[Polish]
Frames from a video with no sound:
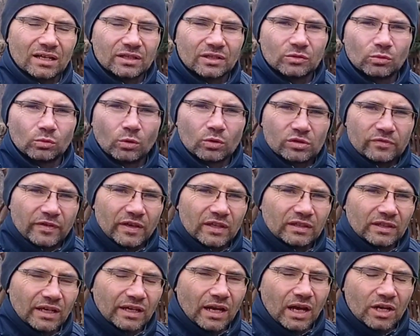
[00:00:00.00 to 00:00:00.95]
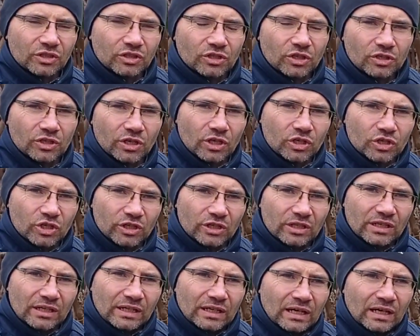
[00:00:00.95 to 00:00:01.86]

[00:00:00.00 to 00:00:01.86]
Niedługo święta, każdy się cieszy,